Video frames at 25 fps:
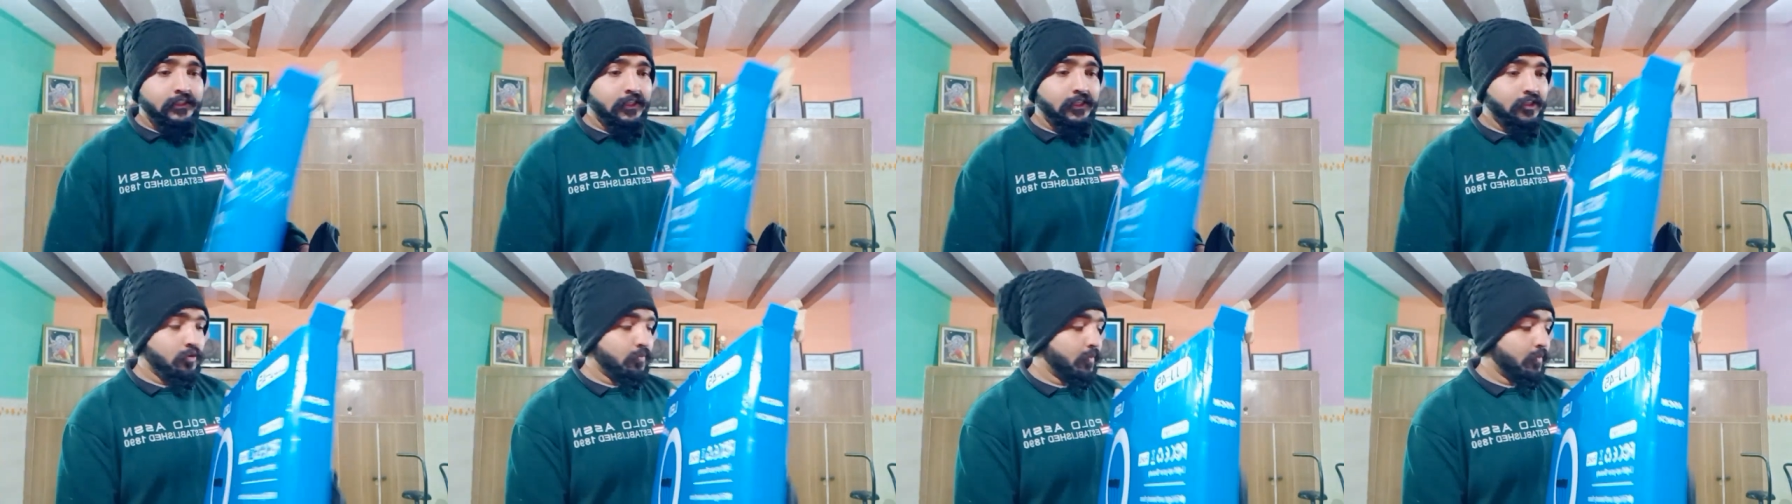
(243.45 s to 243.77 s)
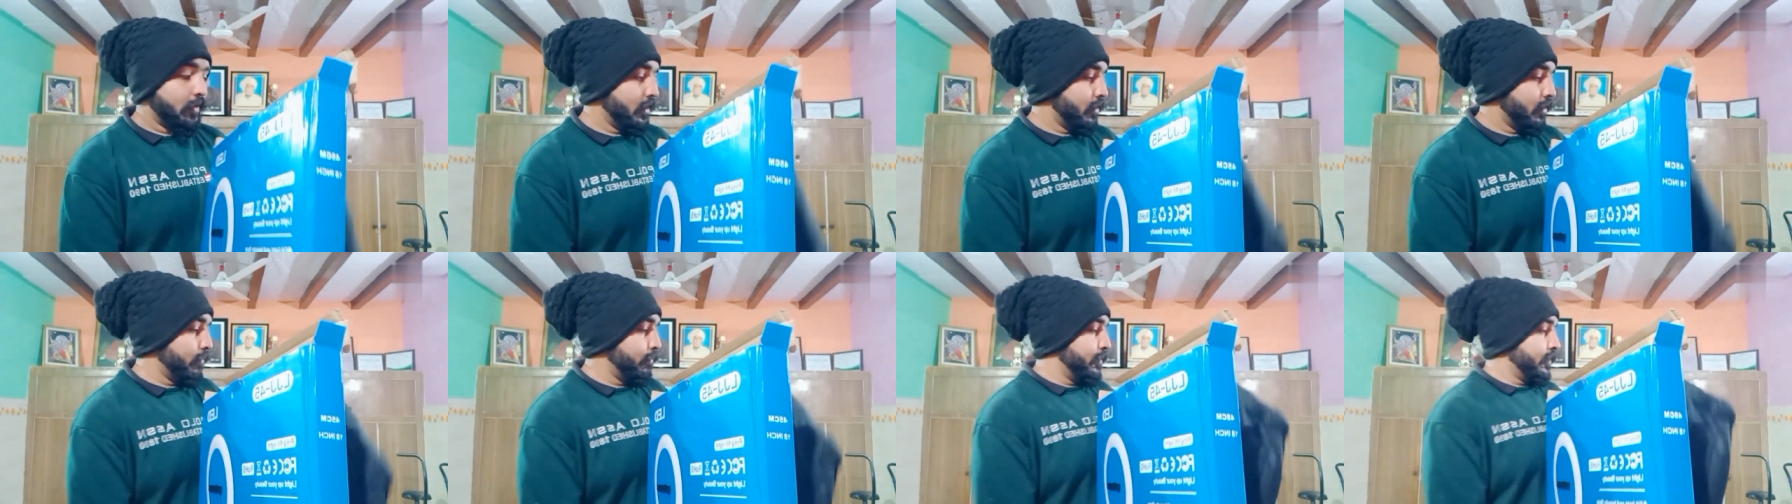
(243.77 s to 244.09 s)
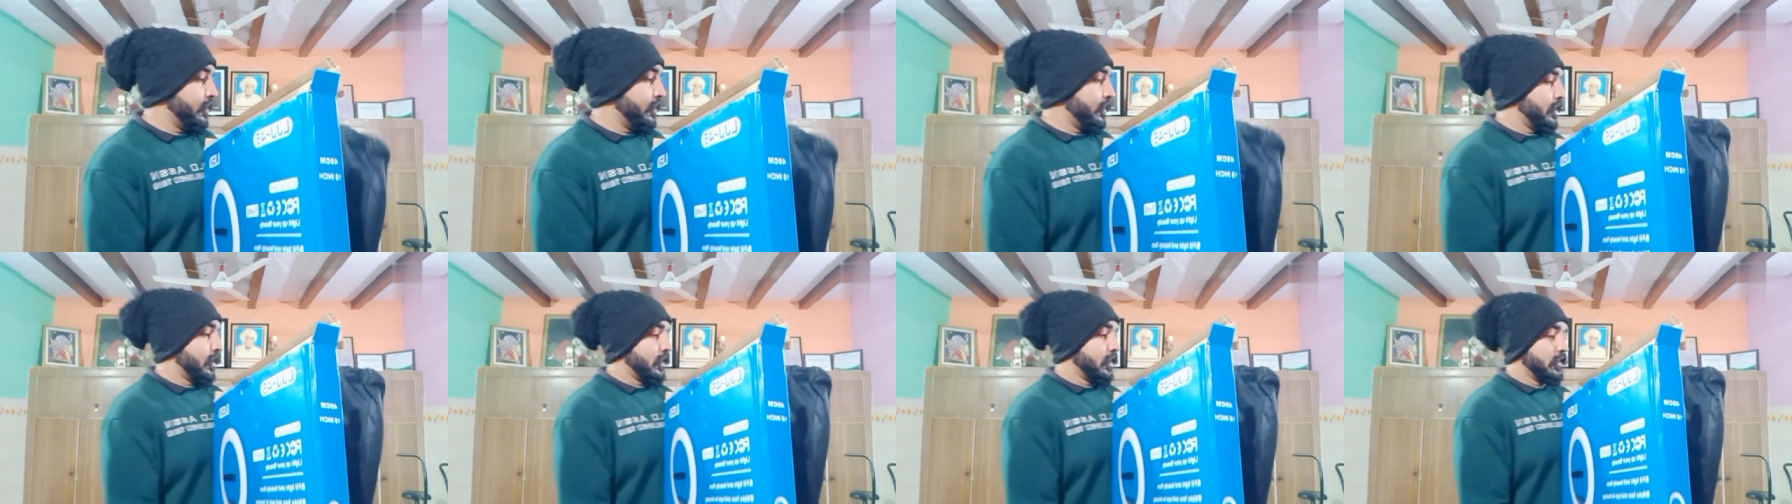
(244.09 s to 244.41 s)
ये तो भाई
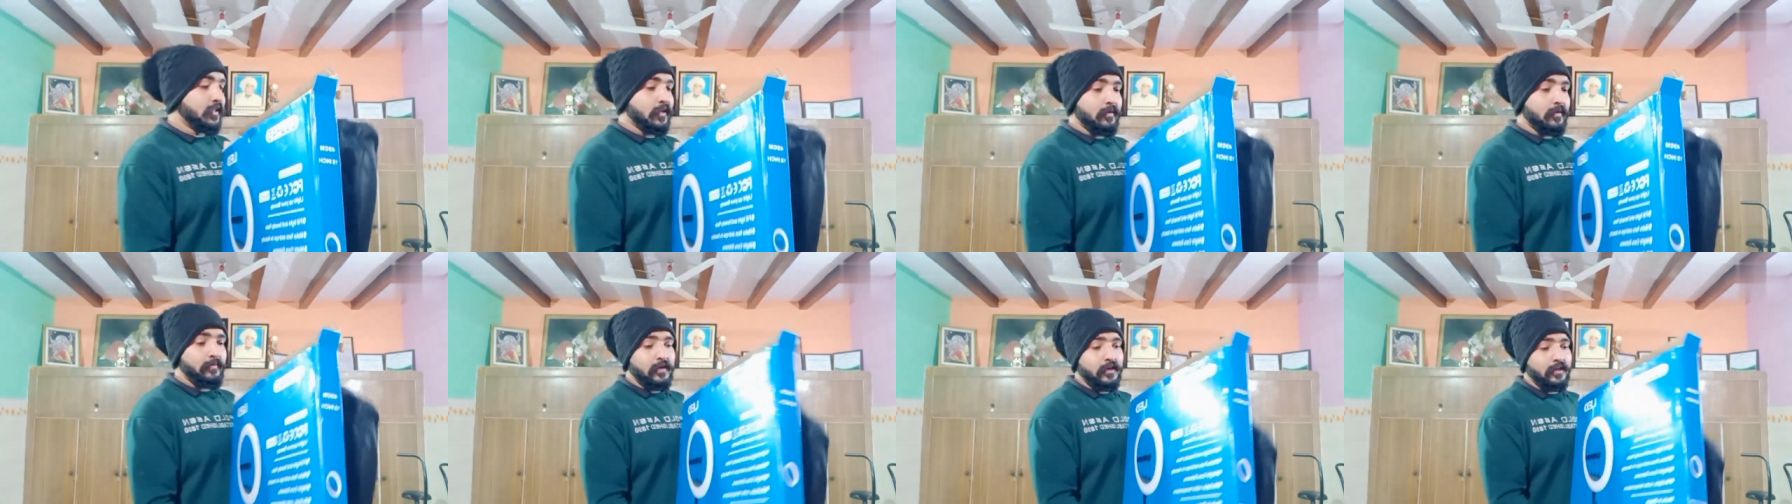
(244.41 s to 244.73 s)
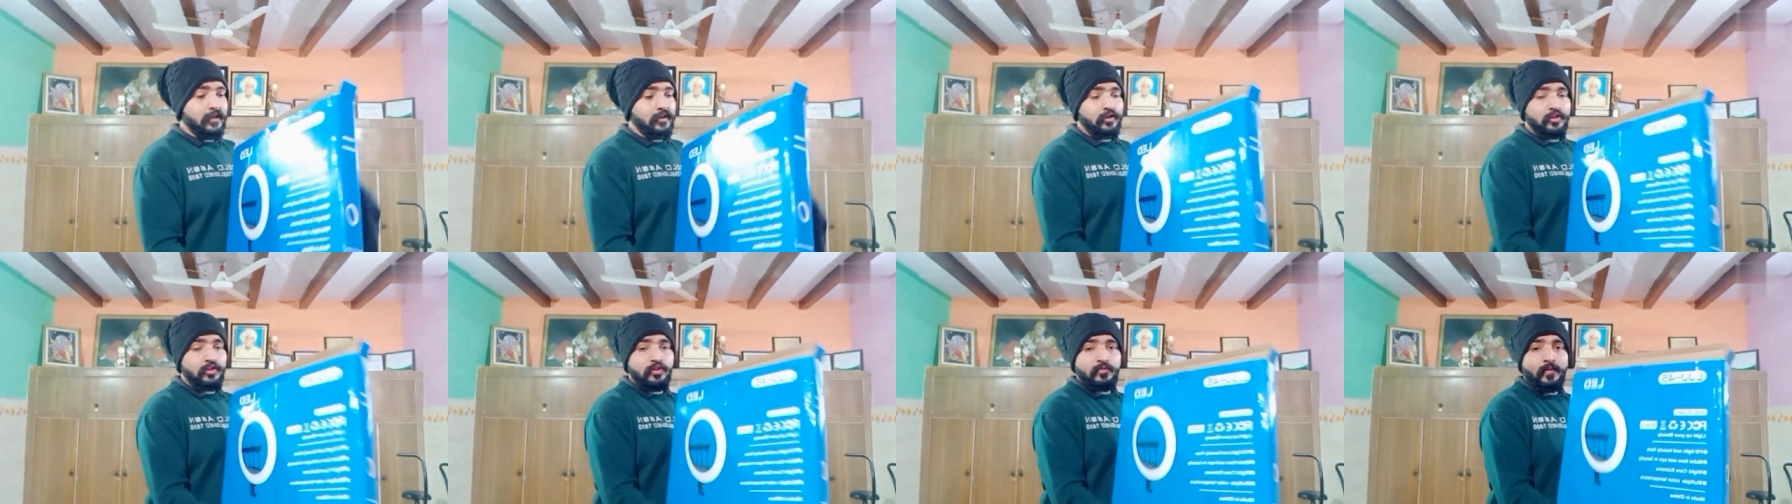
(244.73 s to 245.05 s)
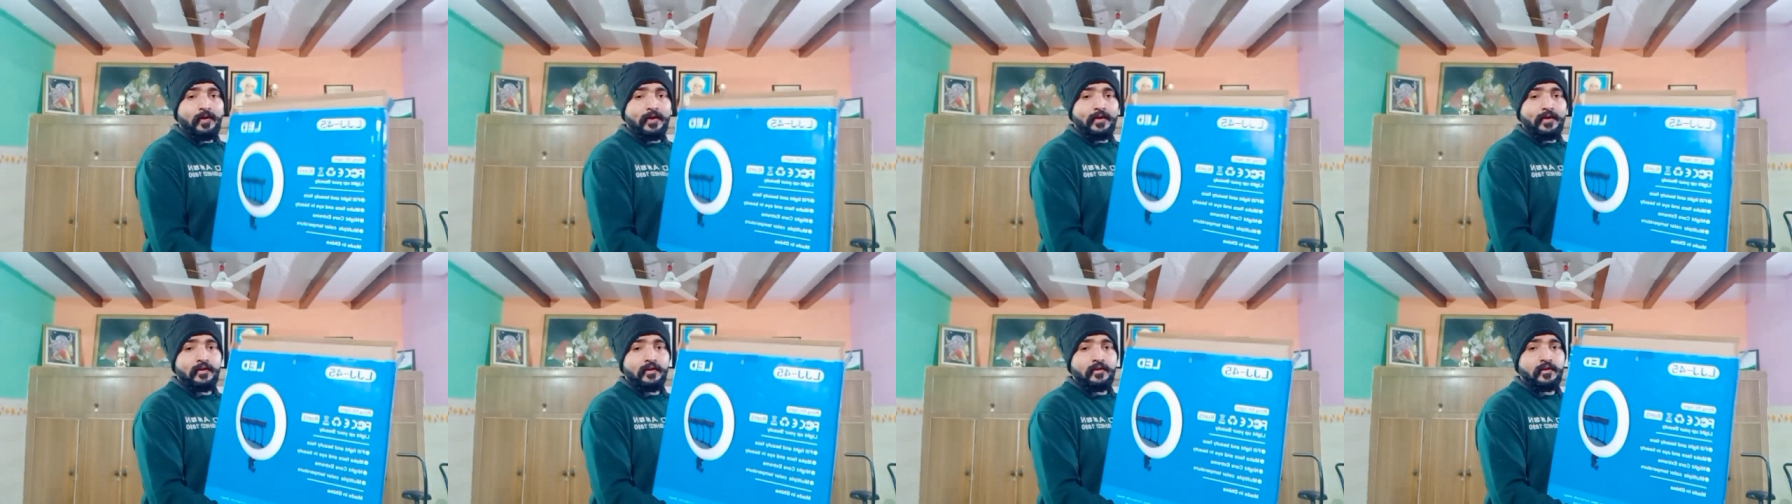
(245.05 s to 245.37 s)
अभी निकाल दिया मैंने ये तो
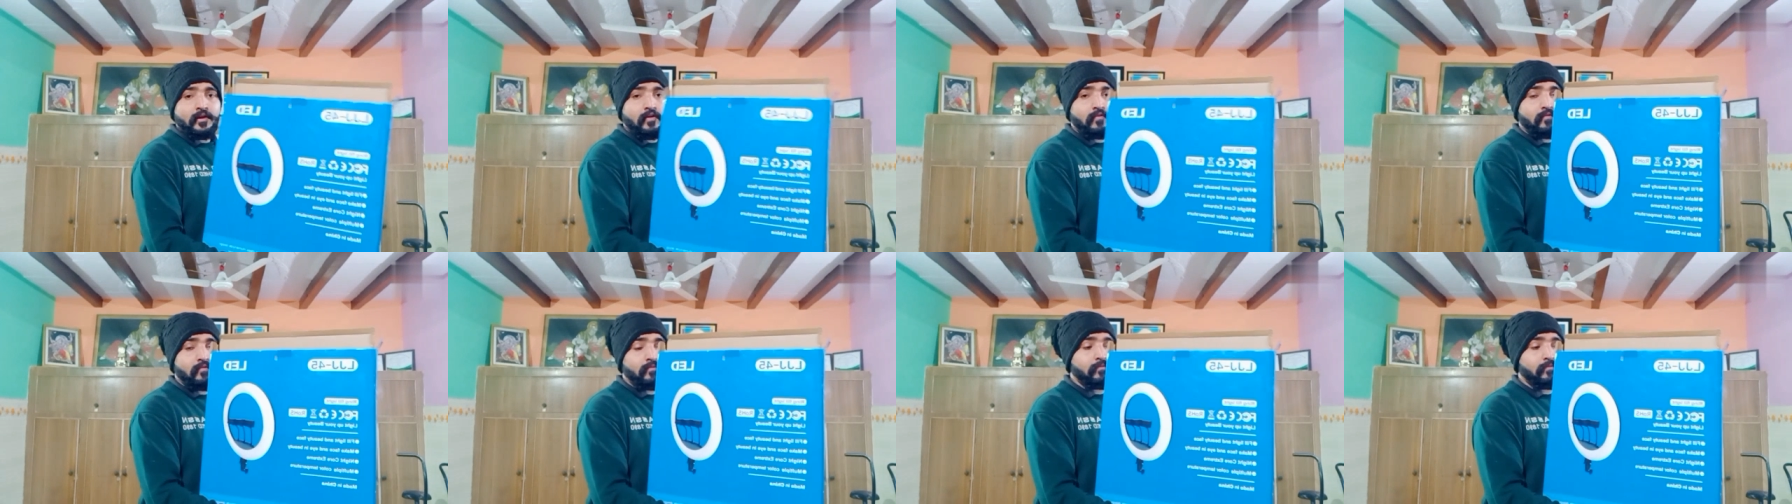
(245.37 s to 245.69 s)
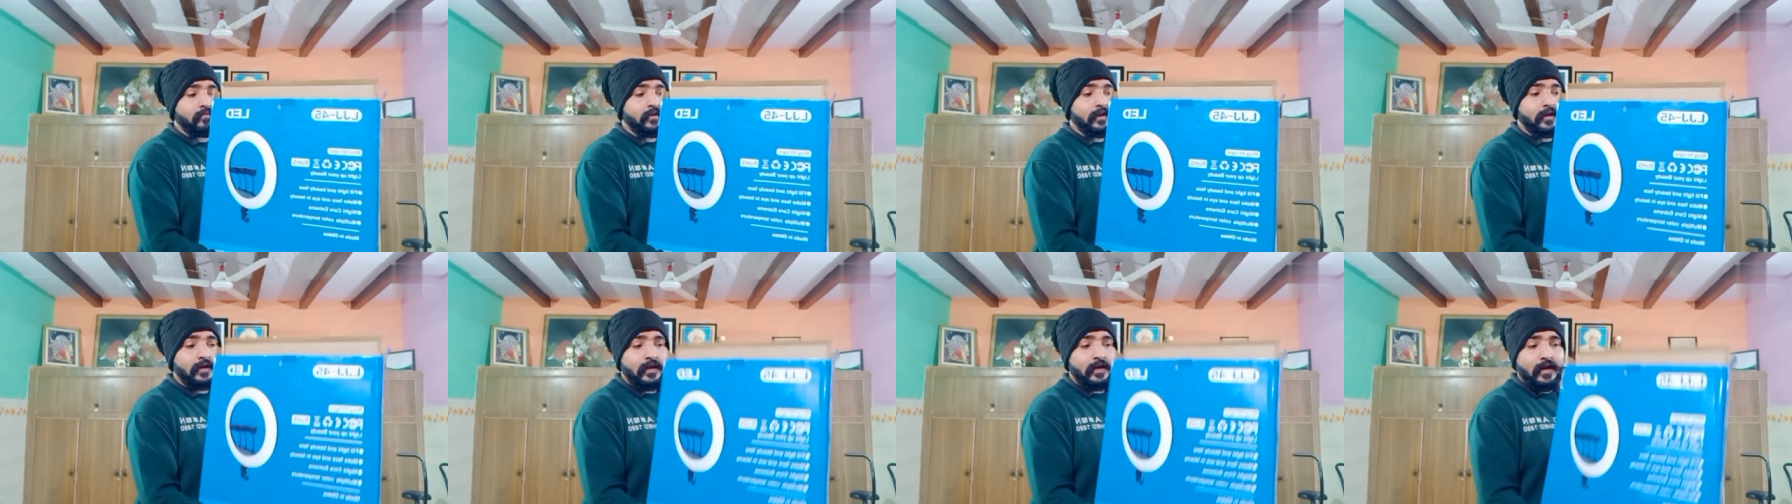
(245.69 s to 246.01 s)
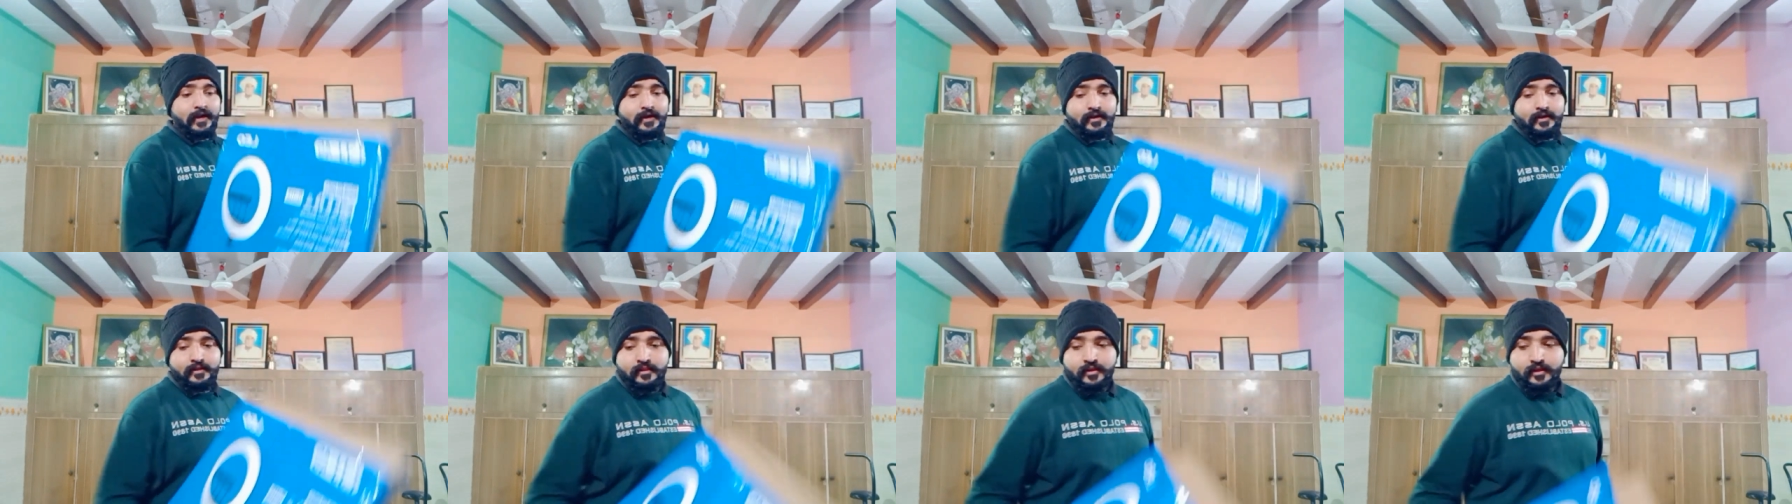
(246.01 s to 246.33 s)
भाई कप रिंग
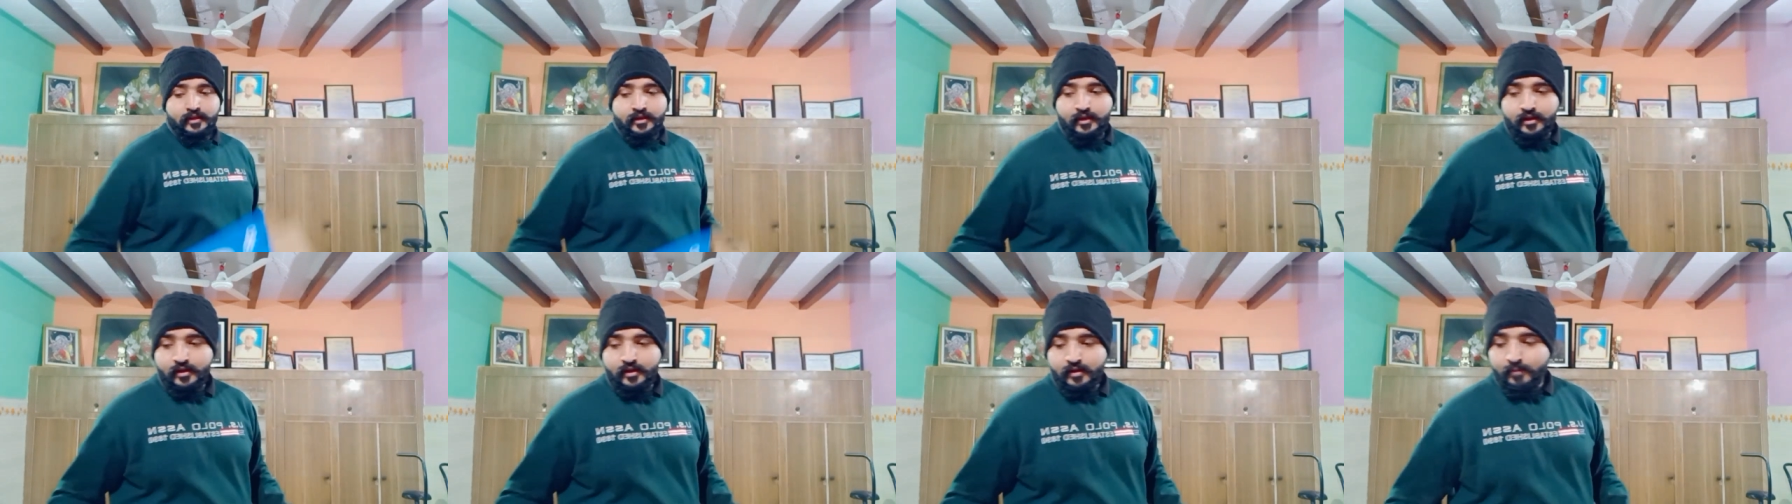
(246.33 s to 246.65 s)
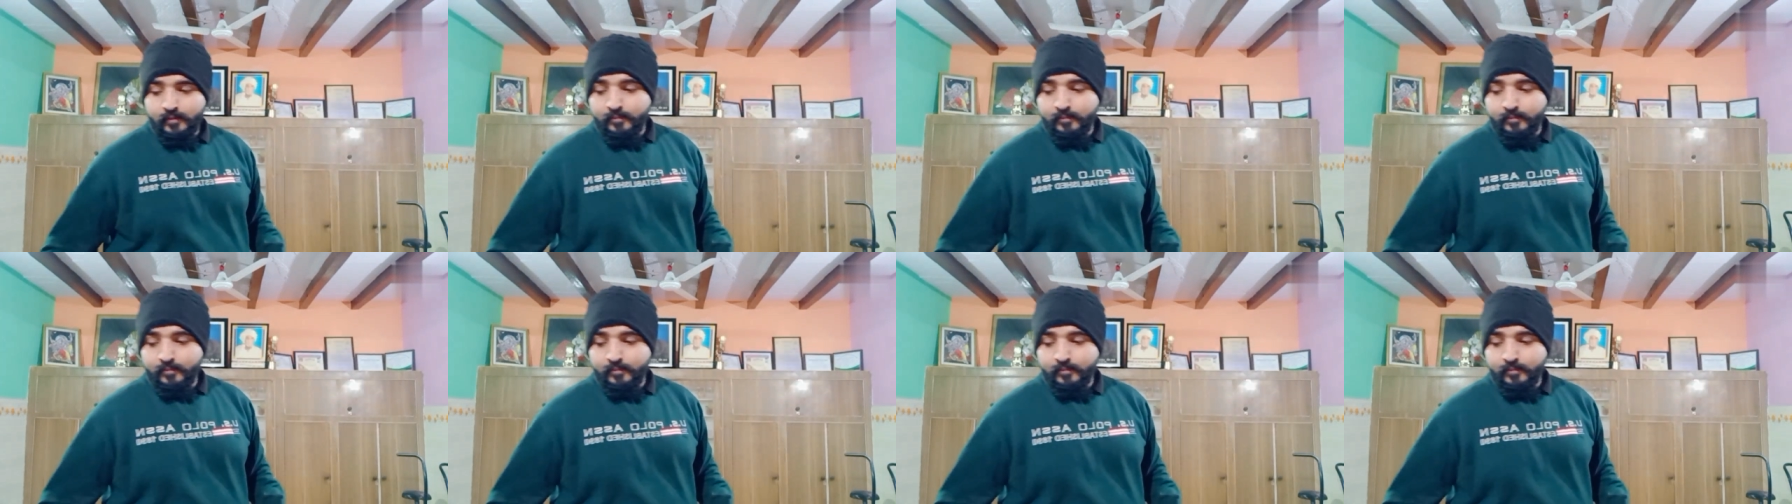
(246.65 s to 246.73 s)
लाइट थी